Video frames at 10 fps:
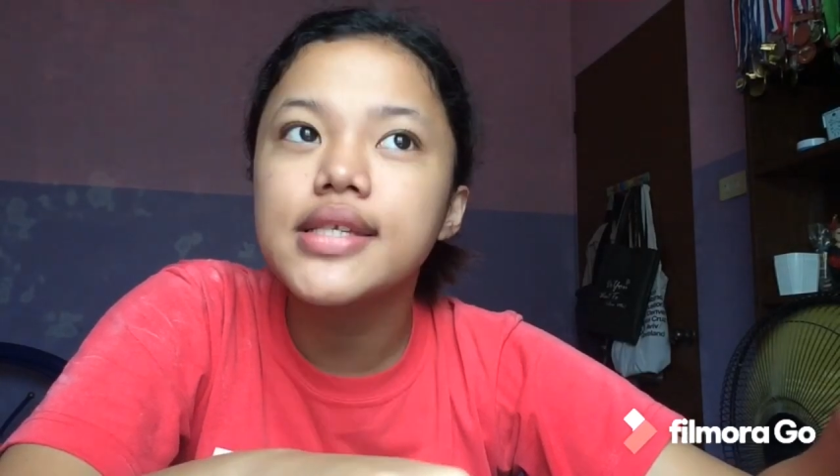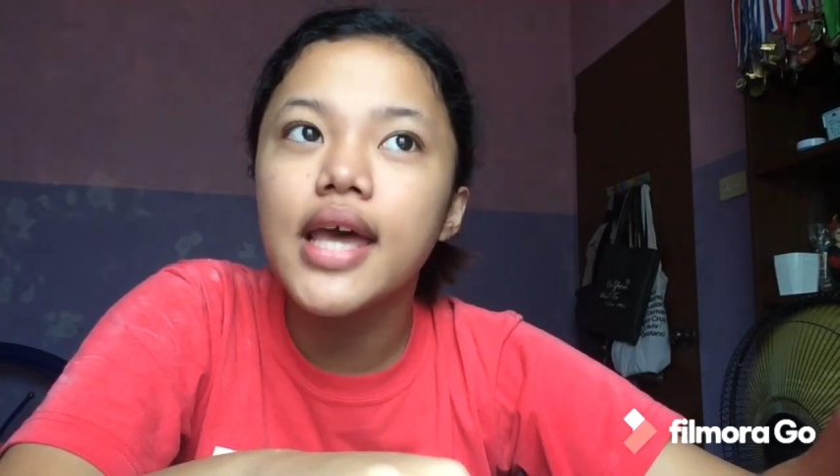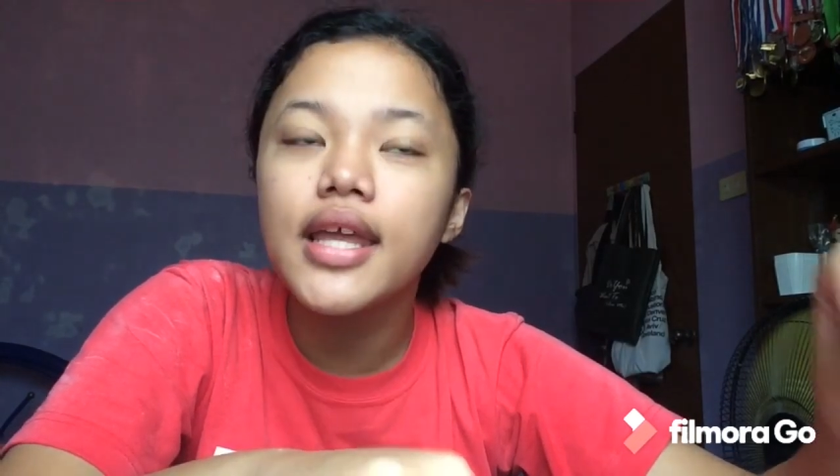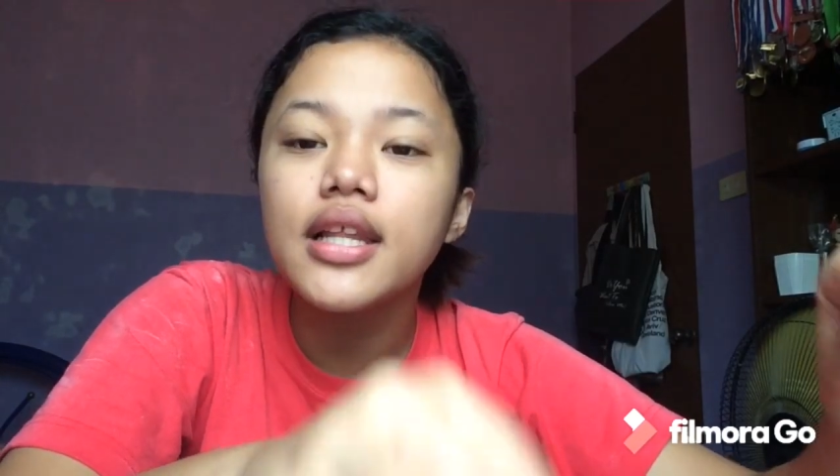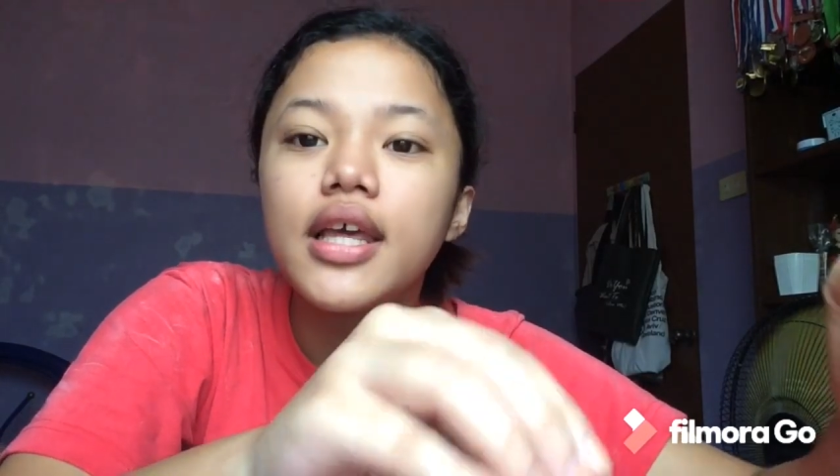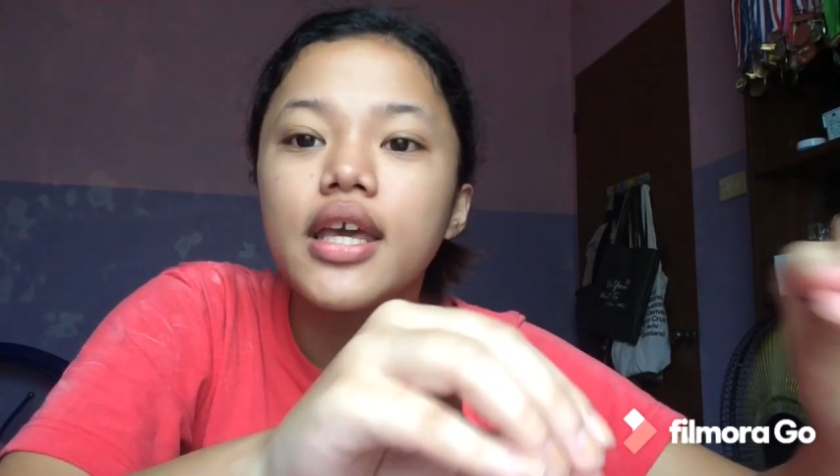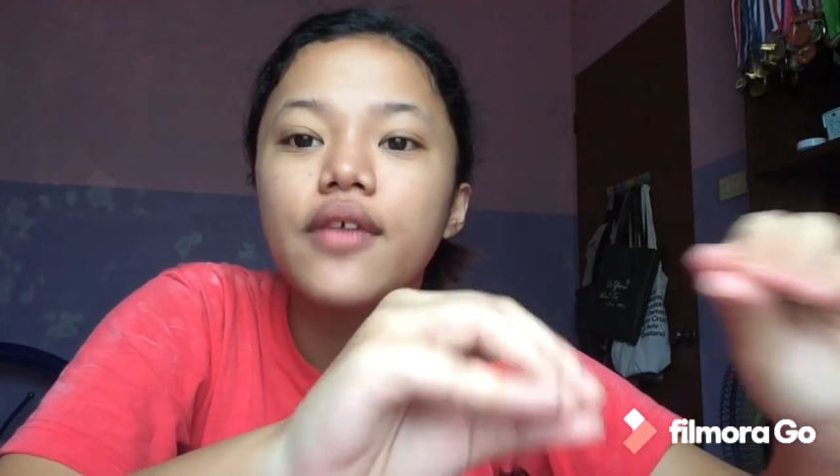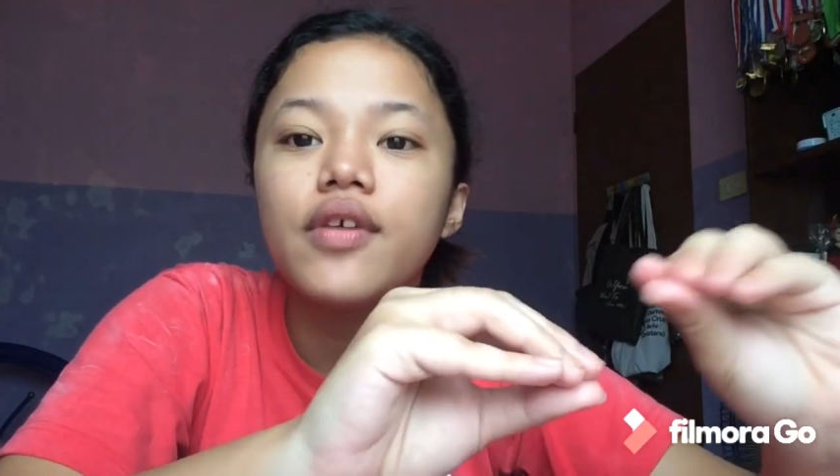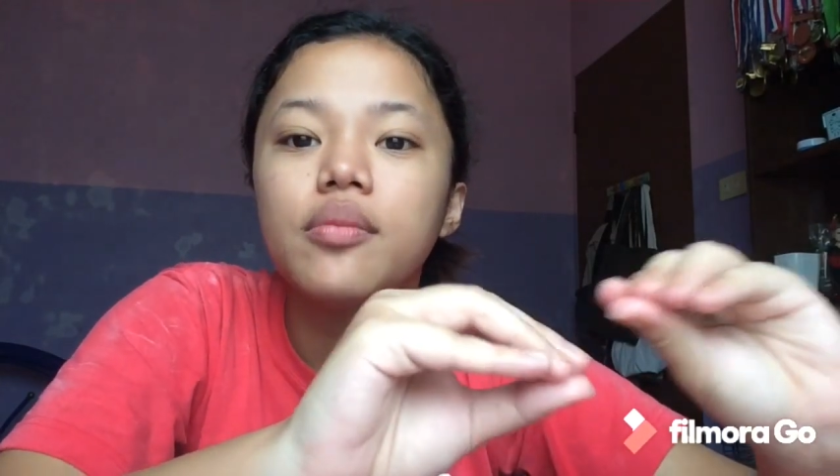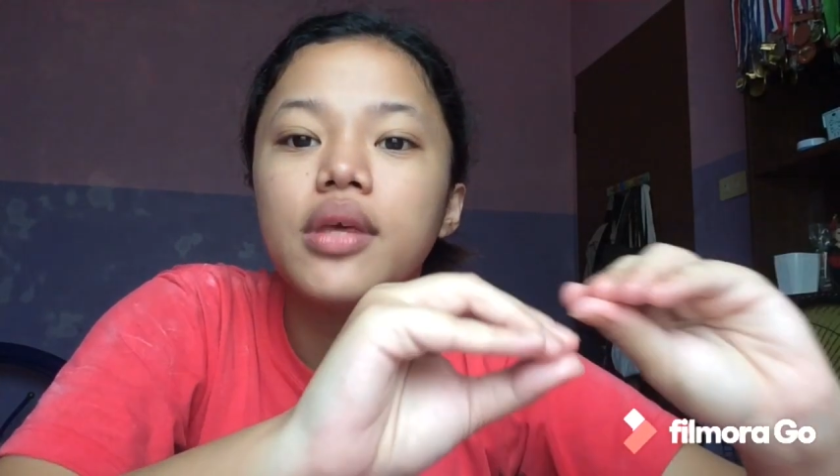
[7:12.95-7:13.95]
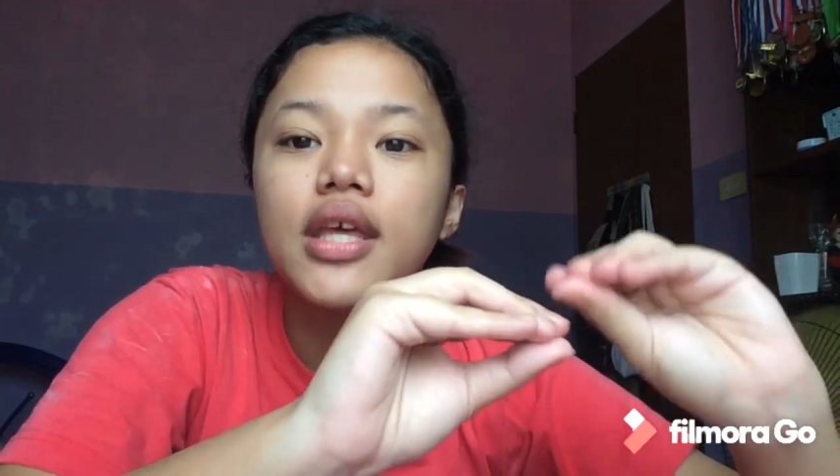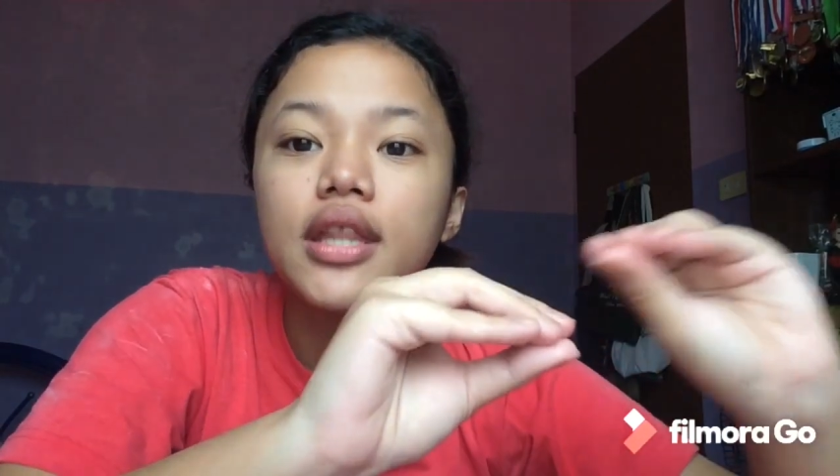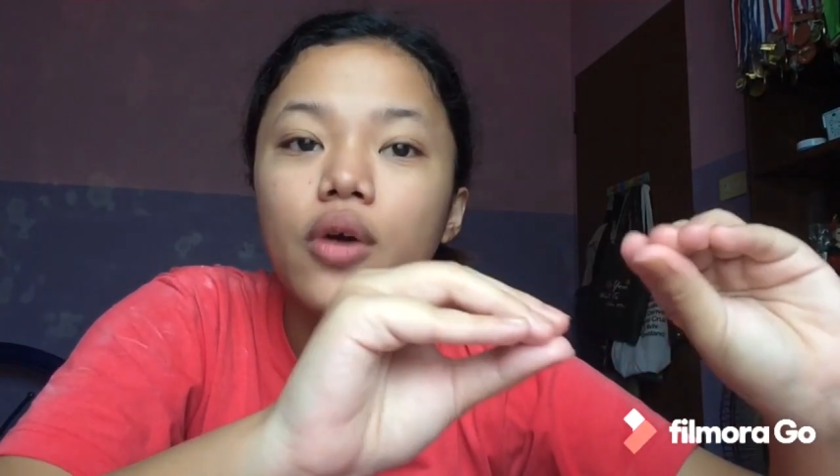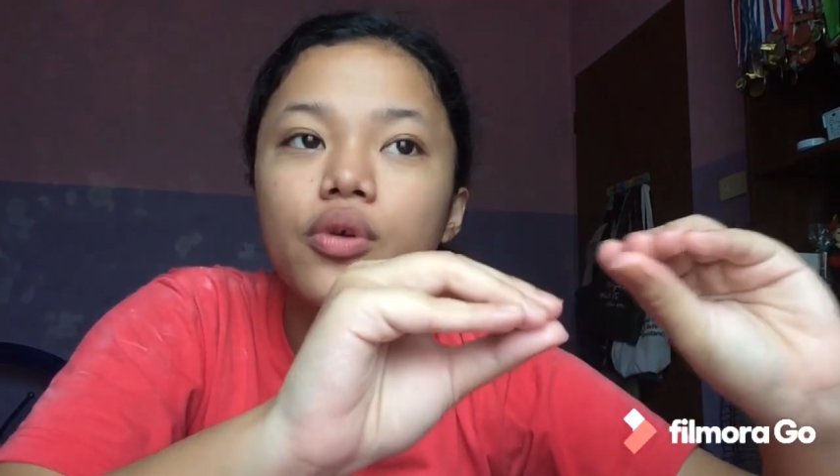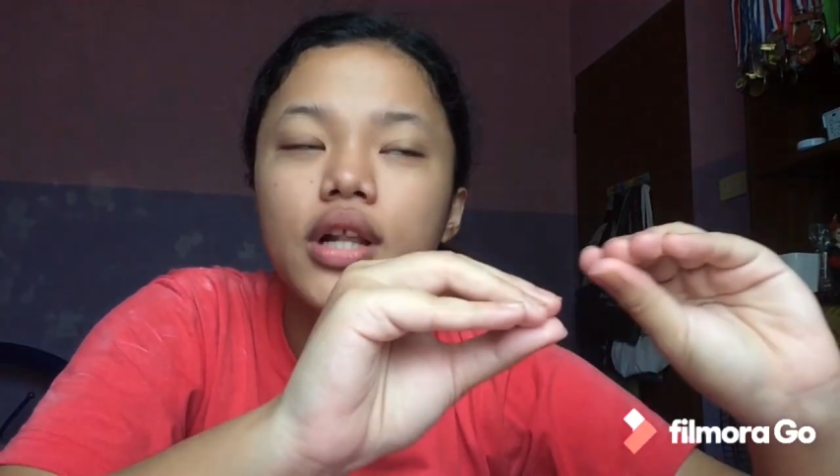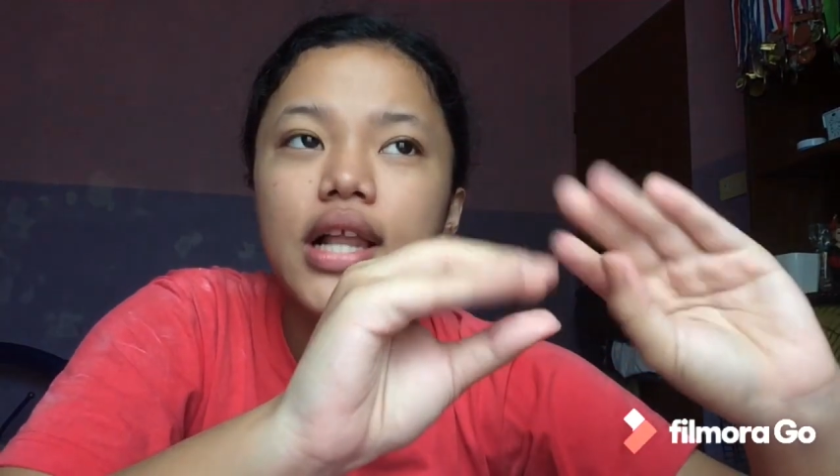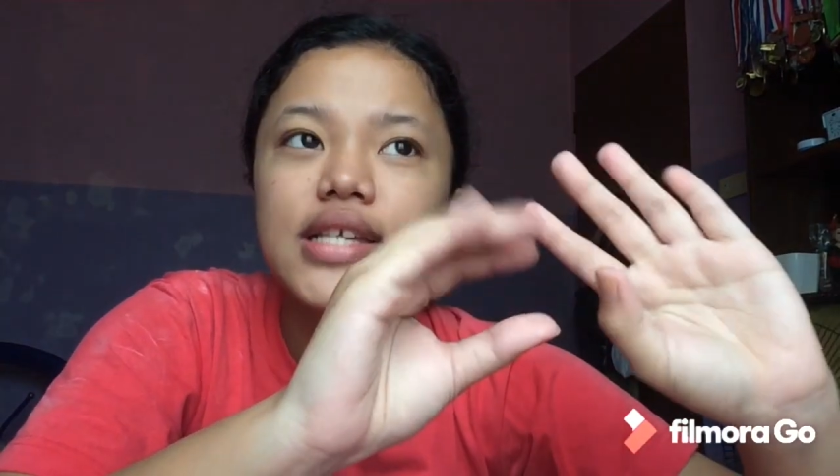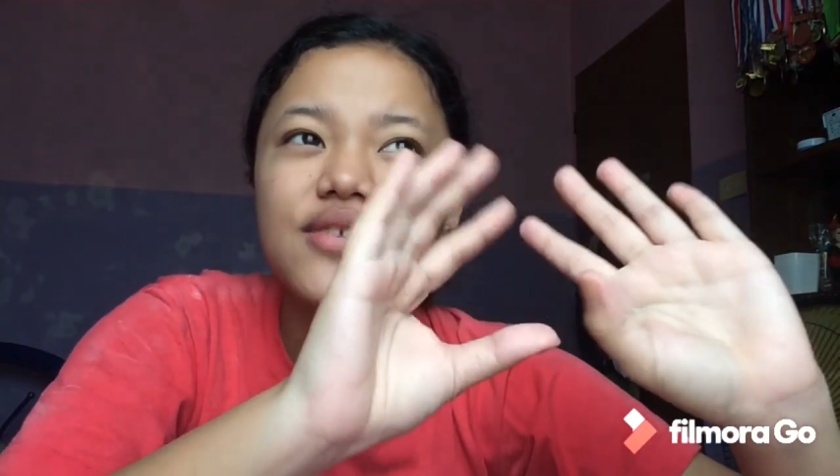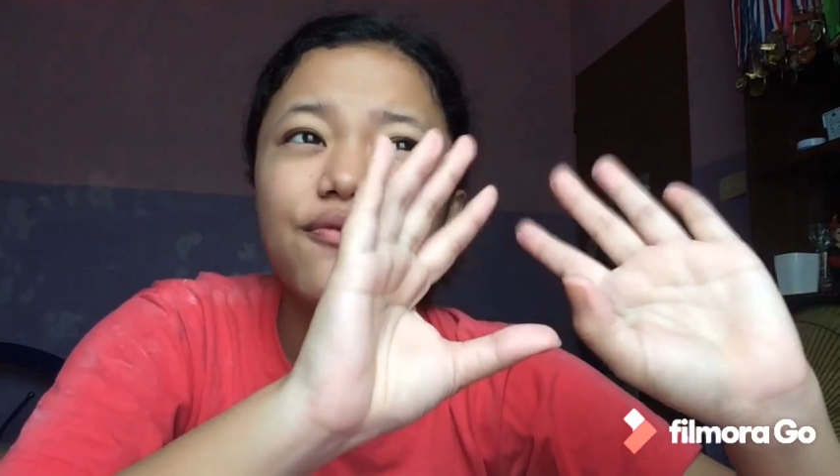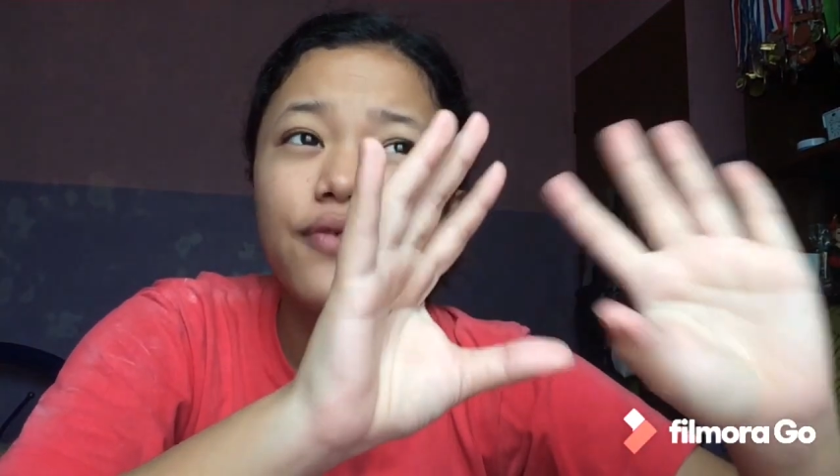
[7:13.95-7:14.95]
It's kind of like giving me Itaewon
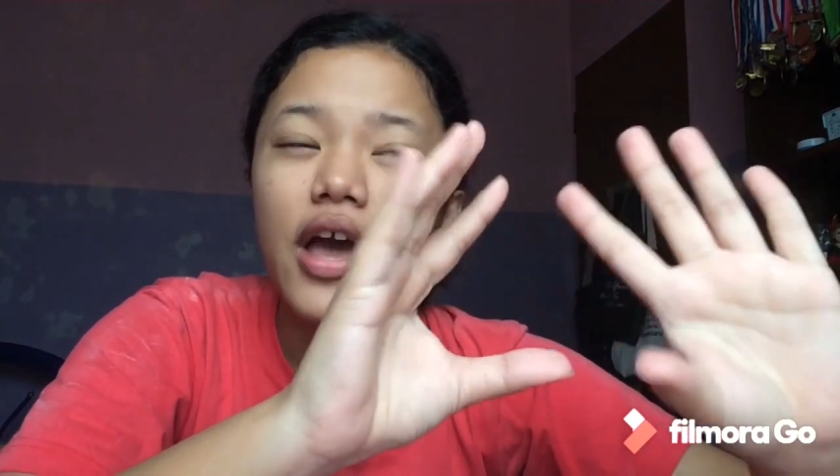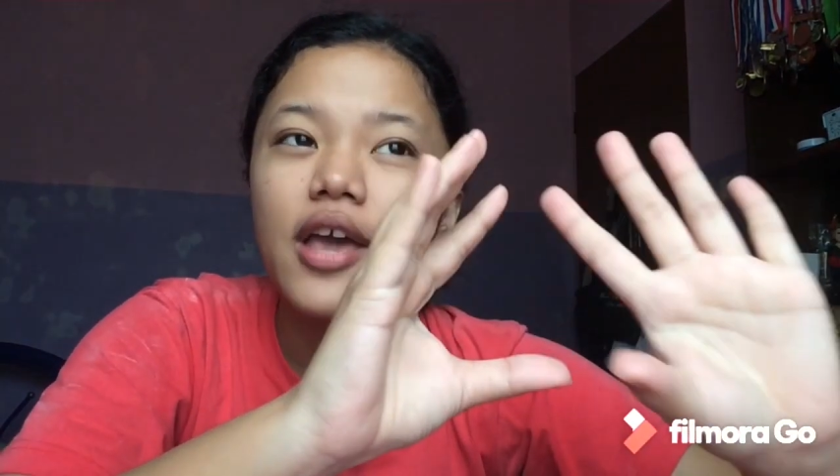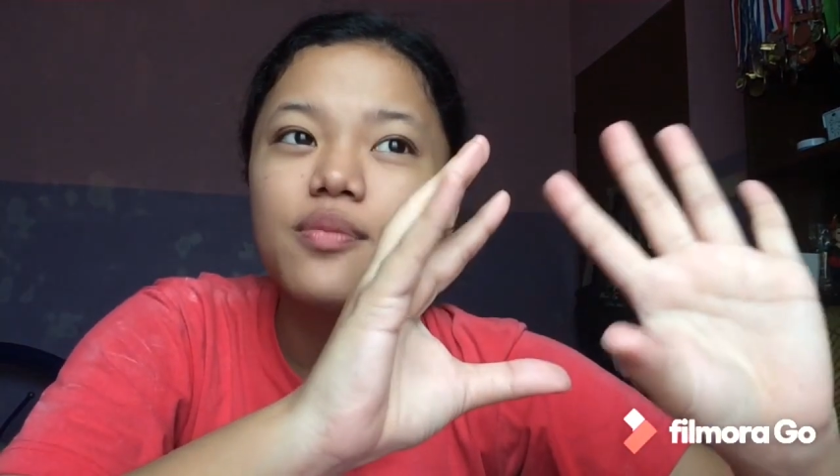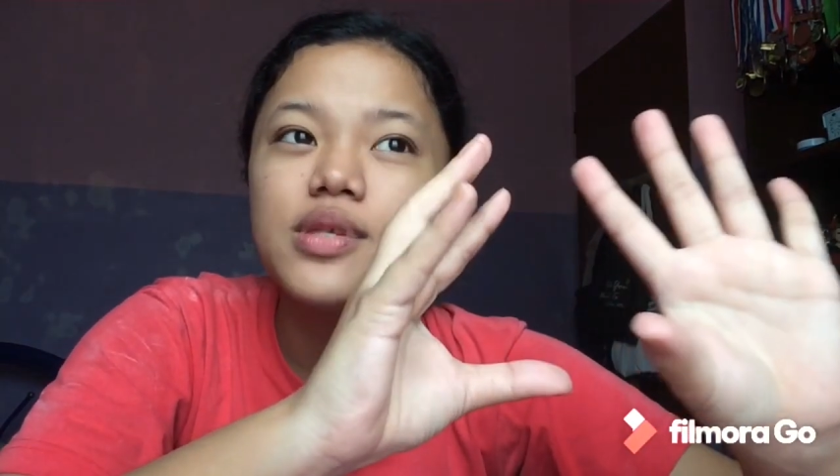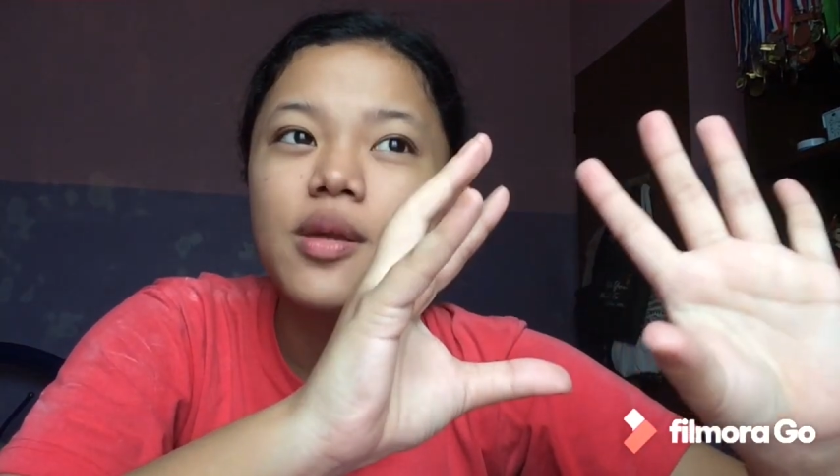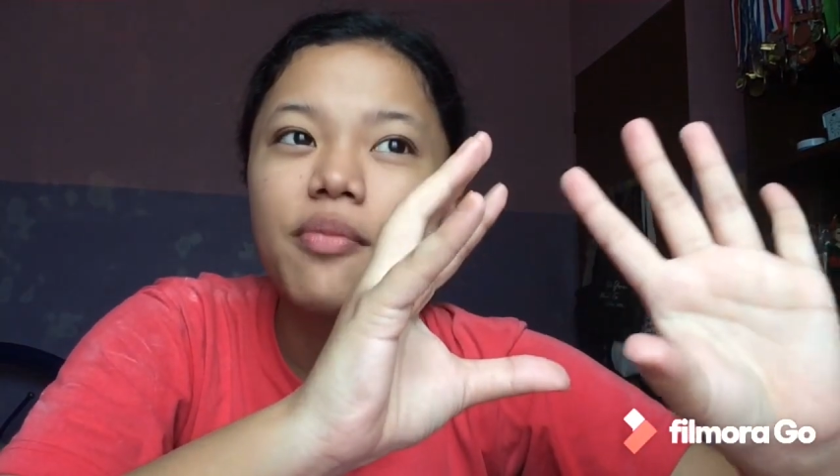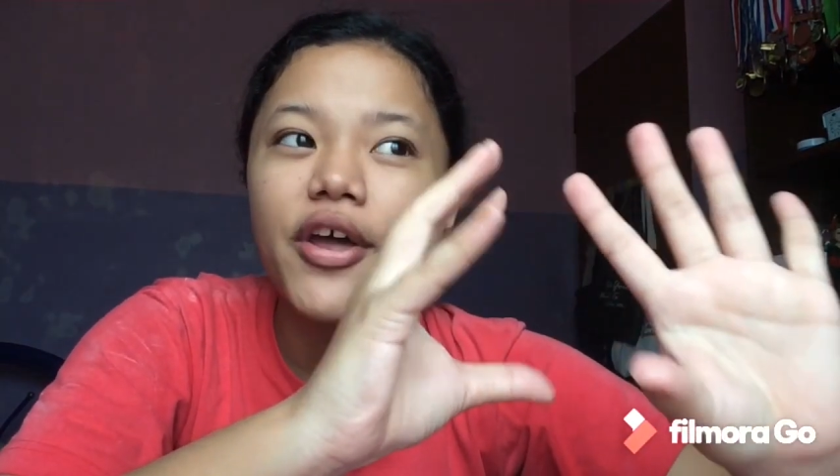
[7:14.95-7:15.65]
class vibes na